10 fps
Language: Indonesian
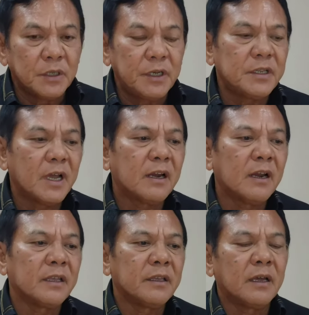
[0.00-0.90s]
Jadi
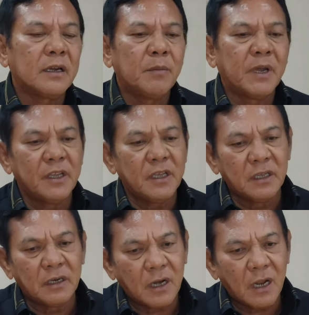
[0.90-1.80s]
jangan lagi ada
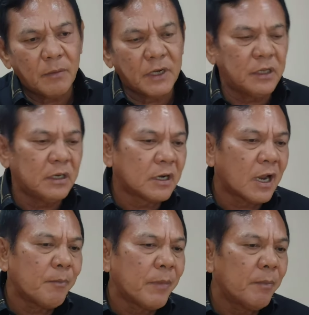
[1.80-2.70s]
bani inkra, bani
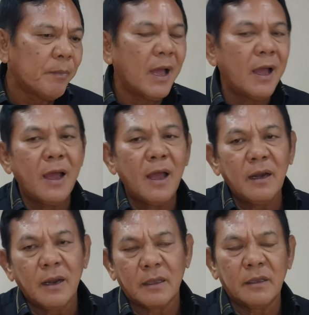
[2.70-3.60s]
inkra
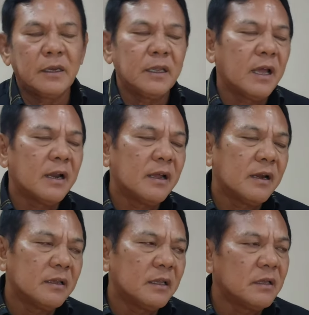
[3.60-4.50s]
apa-apaan lagi. Ini nih
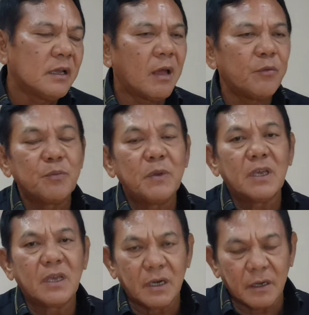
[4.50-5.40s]
kadang-kadang yang saya nggak habis
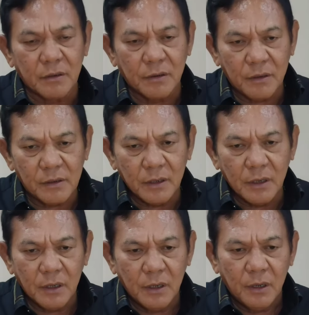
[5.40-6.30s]
pikir gitu loh.
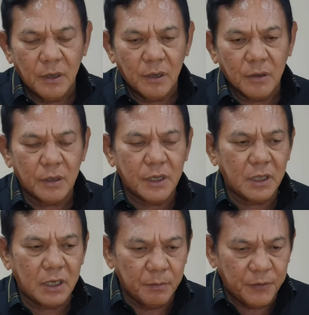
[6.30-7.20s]
Kok
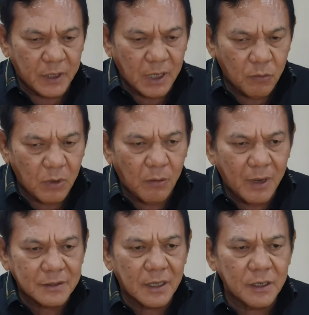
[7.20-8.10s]
kita diberikan
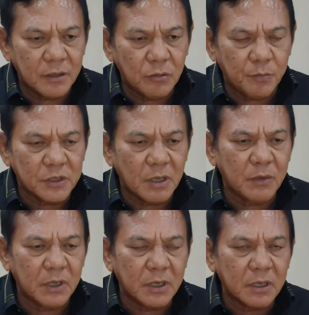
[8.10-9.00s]
wawasan itu bisa
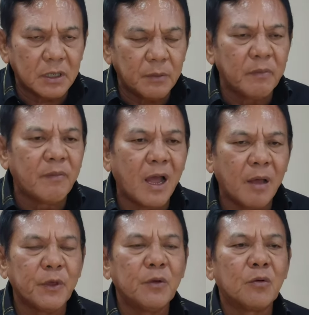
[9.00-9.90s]
mengerti,
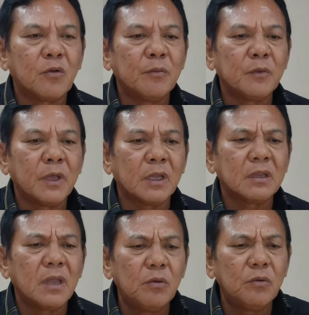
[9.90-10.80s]
pemahami hukum tuh ya
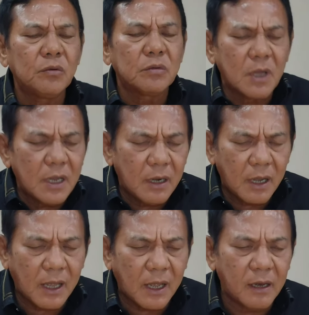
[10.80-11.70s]
kita luruskan
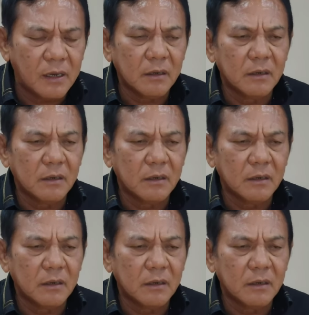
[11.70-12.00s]
lah.